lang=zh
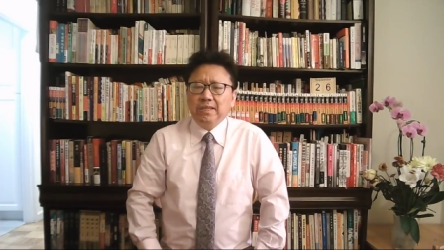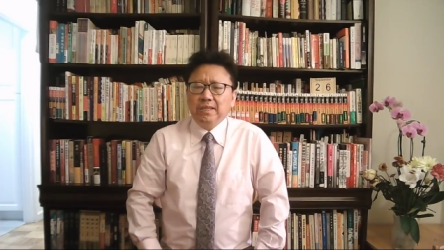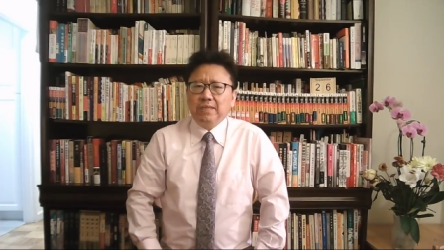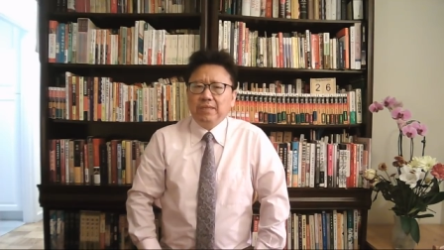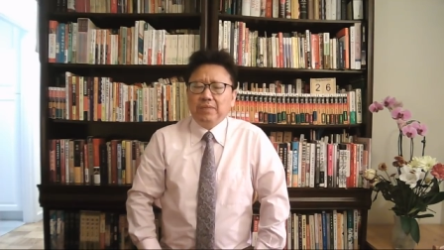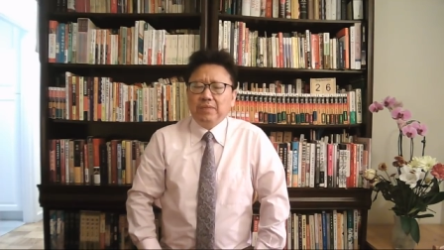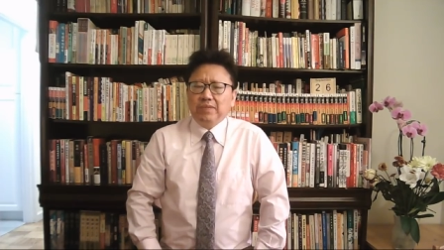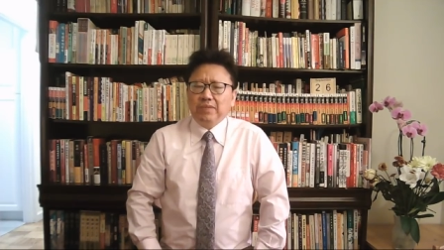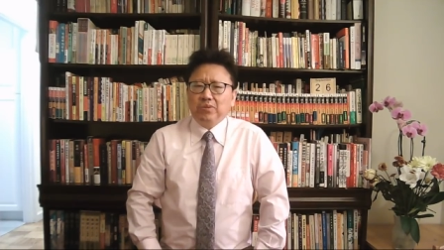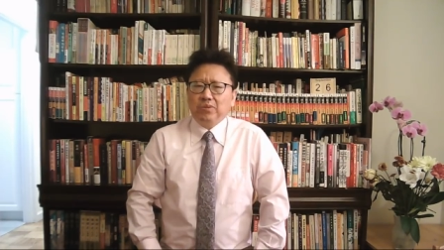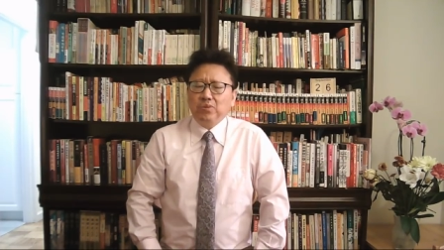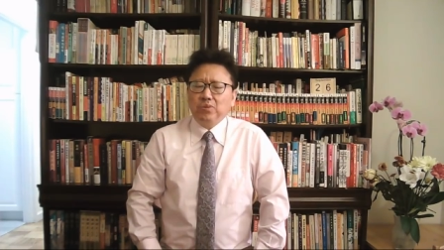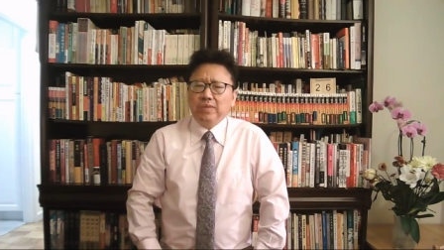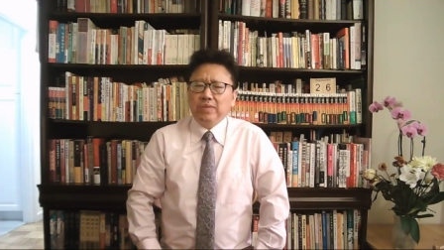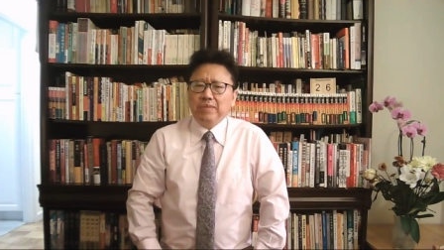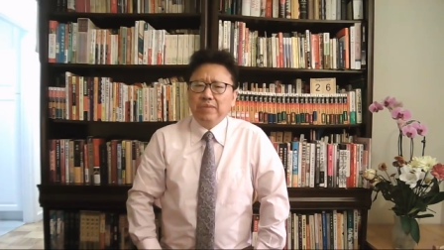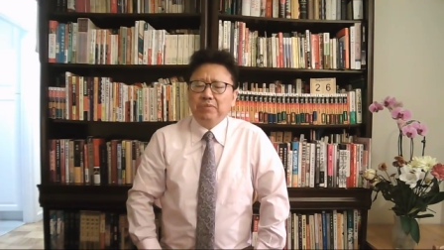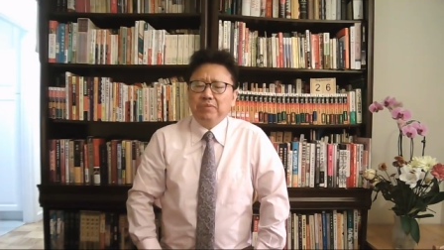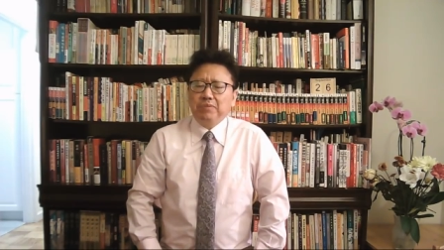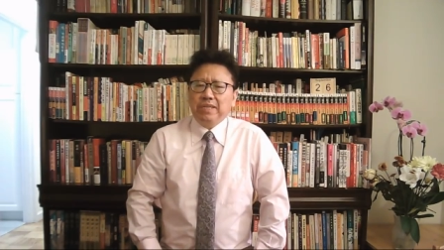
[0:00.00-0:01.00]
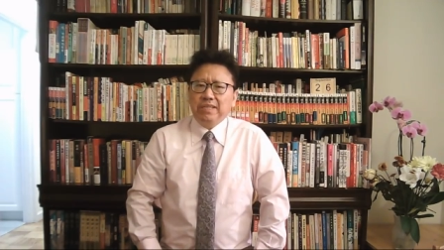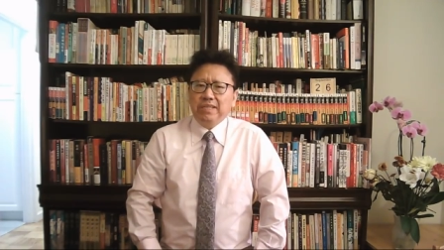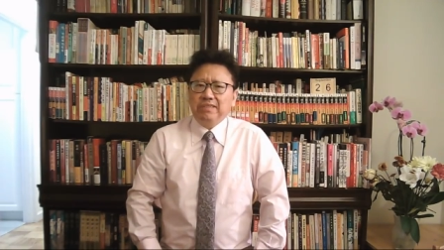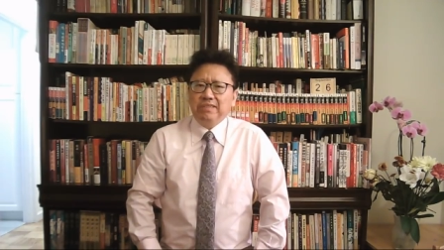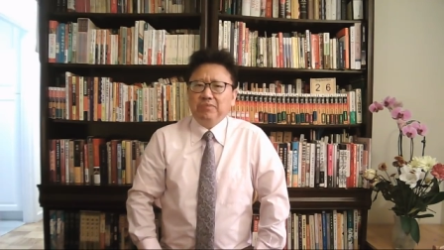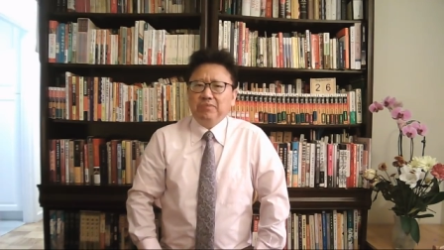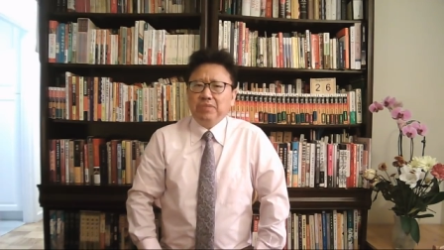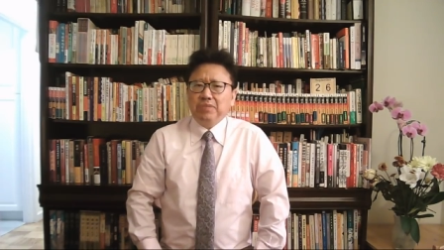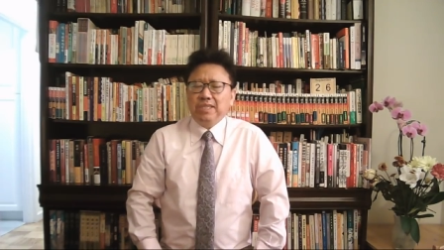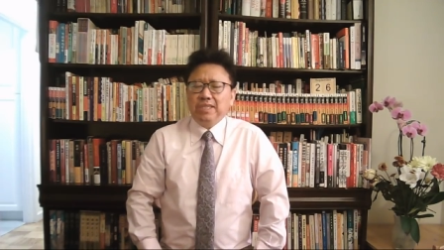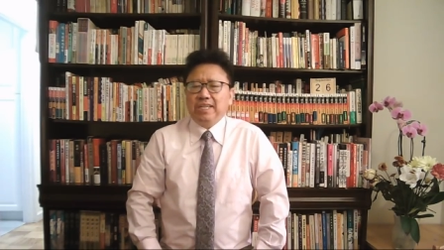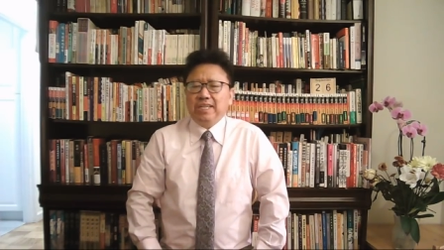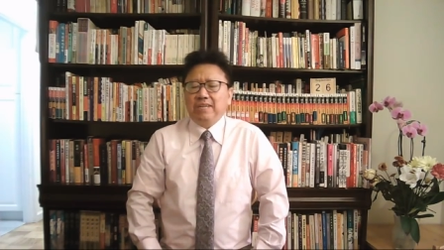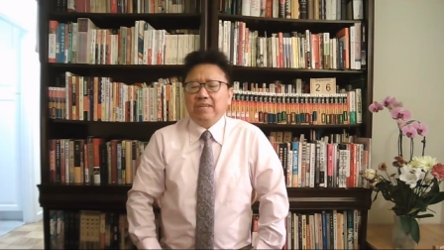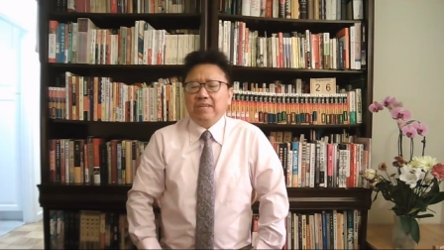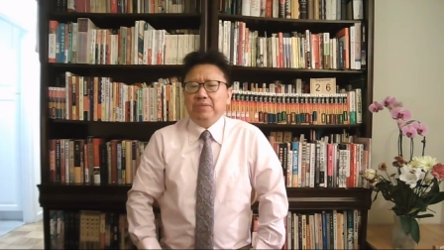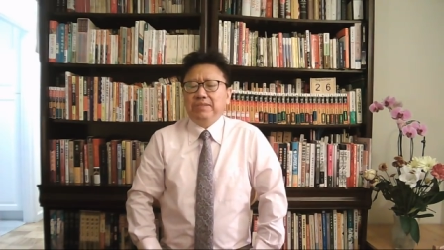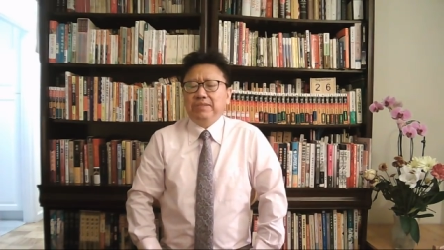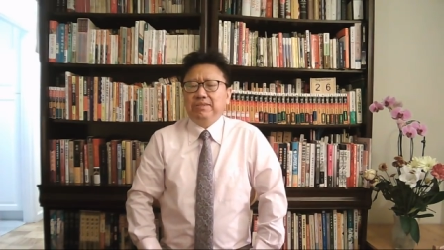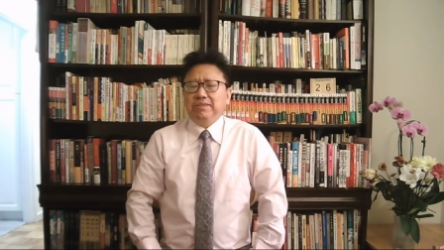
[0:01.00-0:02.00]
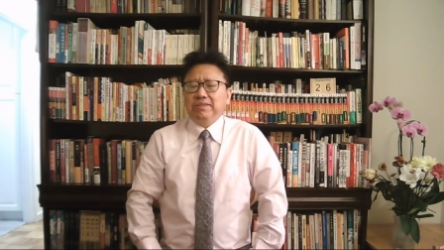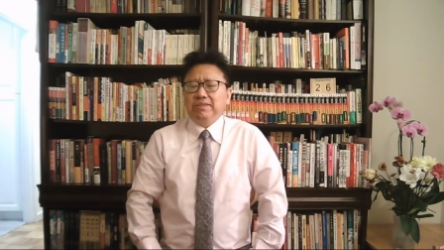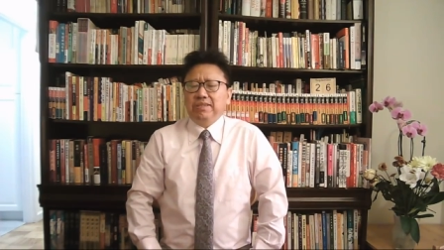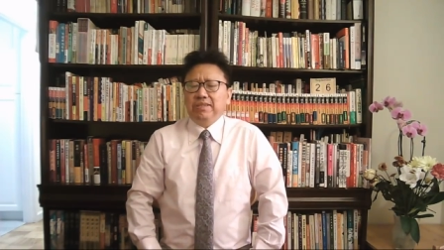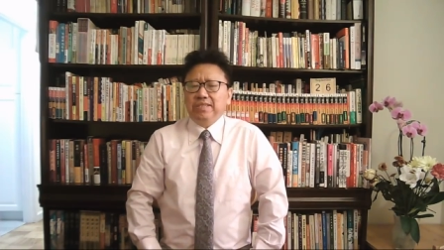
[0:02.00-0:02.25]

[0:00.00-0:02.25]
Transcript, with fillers: 那么，中共内部呢一直不提他的名字，